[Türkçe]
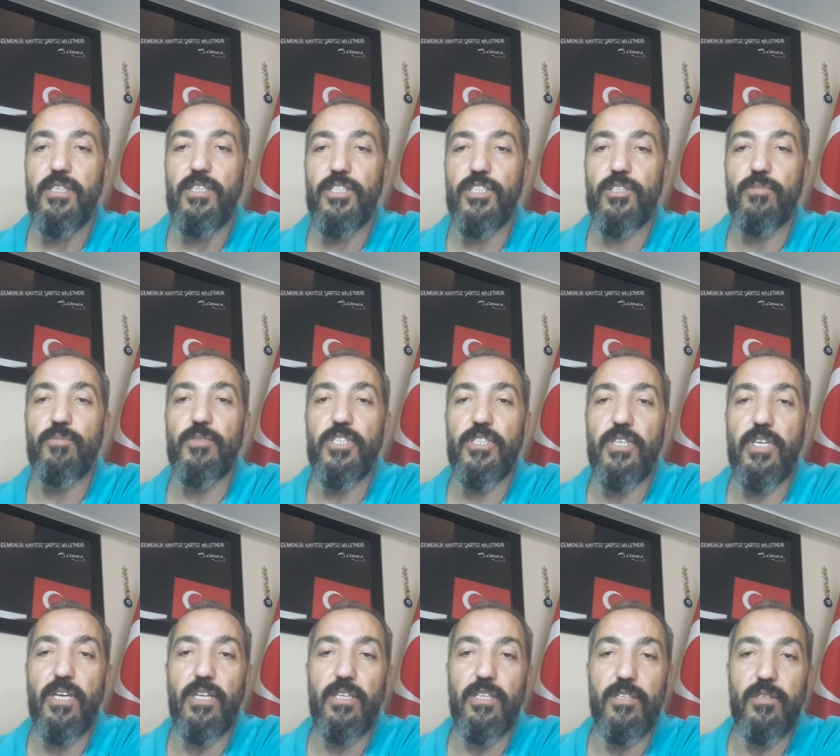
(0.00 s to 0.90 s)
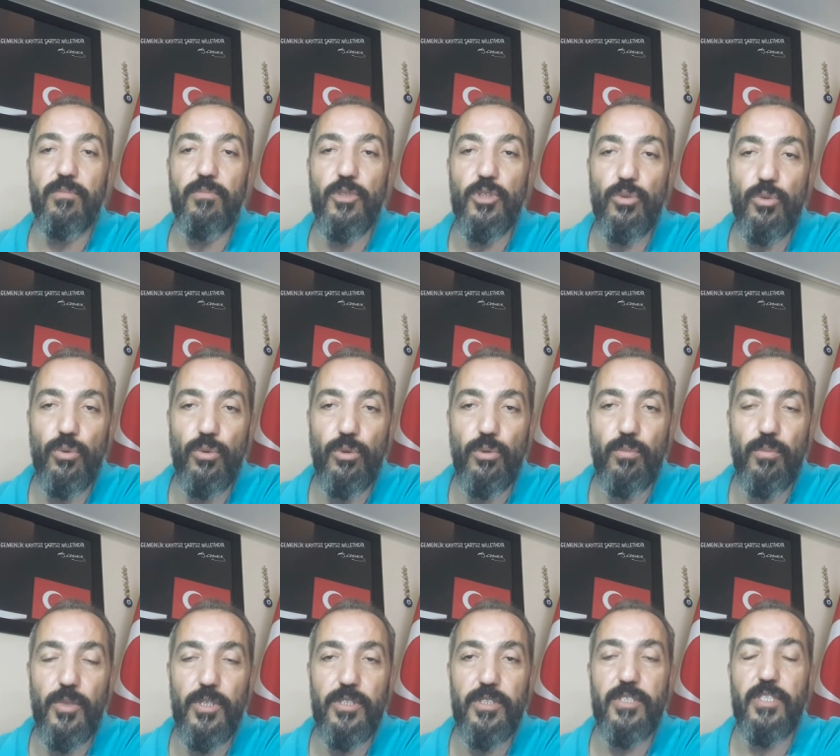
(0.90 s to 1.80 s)
hiçbir gelirimiz
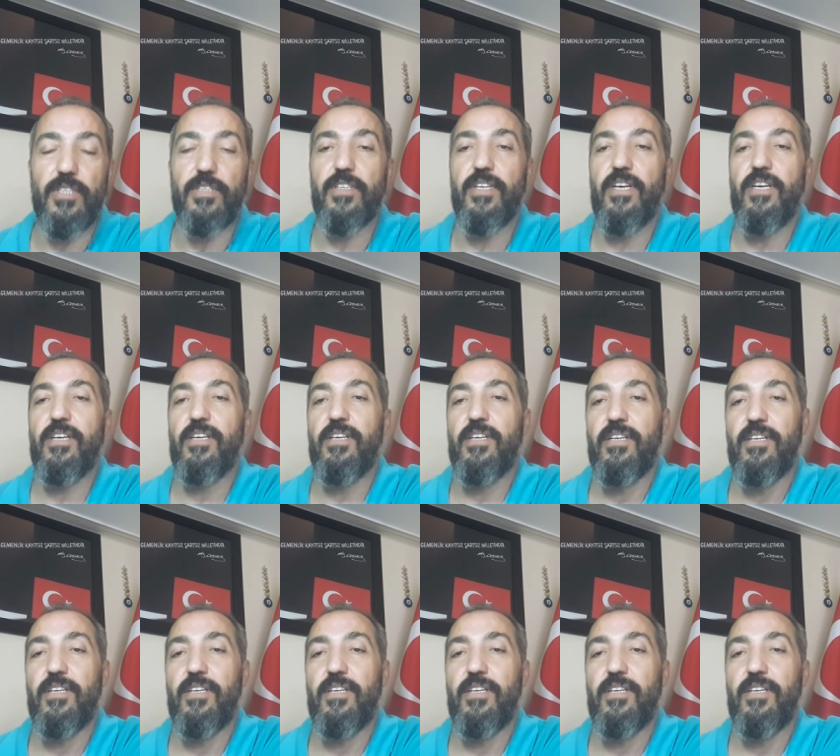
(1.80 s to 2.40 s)
olmasa da